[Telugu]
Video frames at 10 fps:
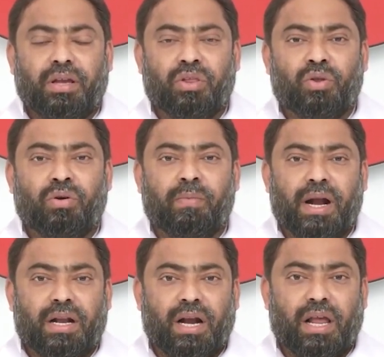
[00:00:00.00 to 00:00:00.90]
ఎందుకు
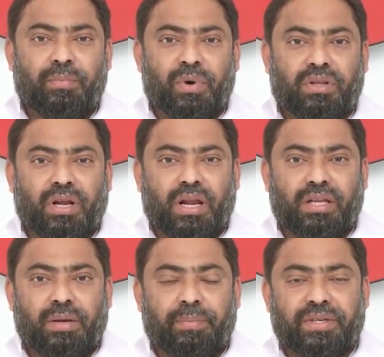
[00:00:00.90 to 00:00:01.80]

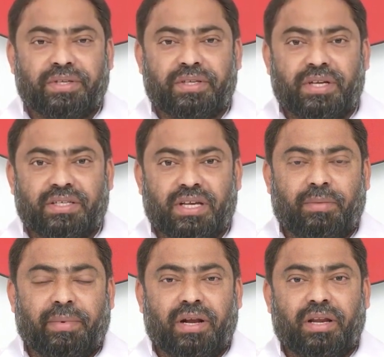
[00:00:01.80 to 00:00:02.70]
మాట్లాడలేకపోతున్నారని చెప్పేసి
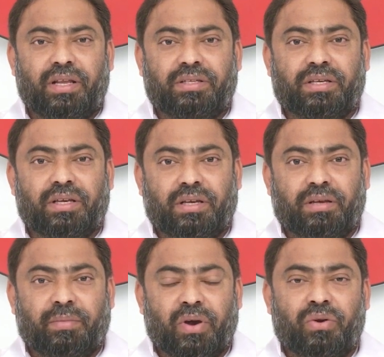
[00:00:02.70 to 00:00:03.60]
జనసేన పార్టీ నుంచి
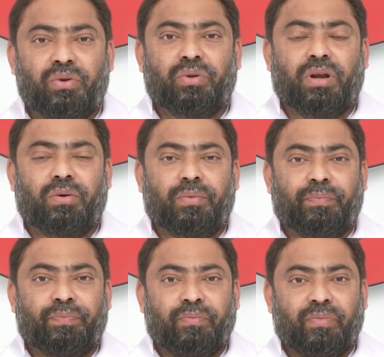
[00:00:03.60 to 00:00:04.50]
మేము అడుగుతున్నాం
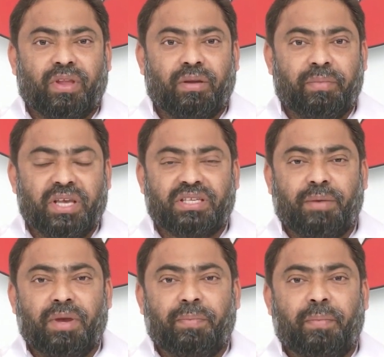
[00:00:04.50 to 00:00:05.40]
మీ
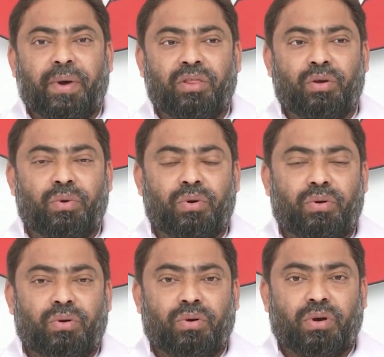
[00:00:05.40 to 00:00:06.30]
సమీప బంధువు
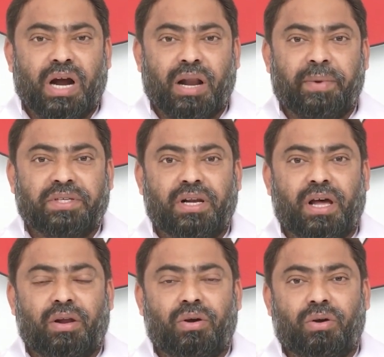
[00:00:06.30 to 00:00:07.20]
కడప
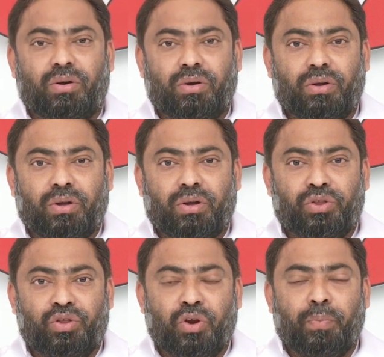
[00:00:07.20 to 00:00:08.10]
జిల్లాలో
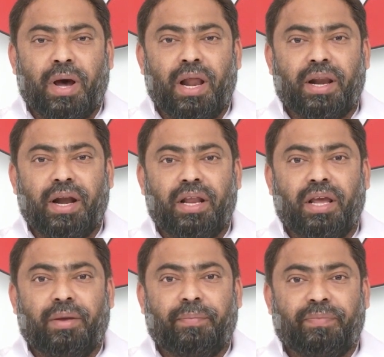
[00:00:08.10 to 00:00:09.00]
తిరుపాల్
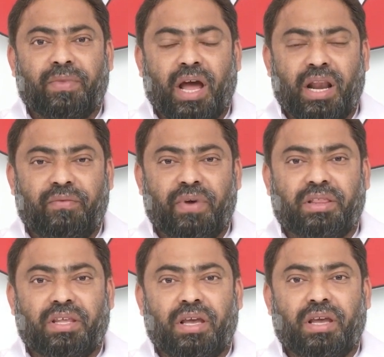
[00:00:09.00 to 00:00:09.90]
రెడ్డి అనే
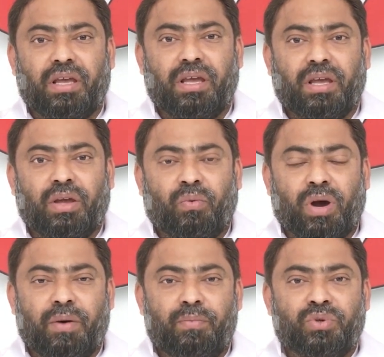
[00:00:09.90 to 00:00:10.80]
వ్యక్తి
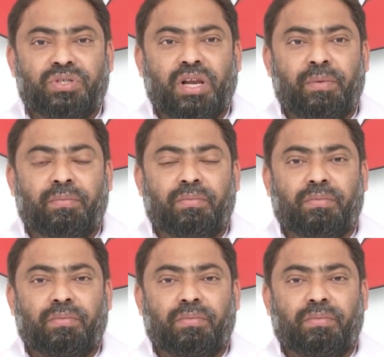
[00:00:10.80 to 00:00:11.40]
ఒక ముస్లిం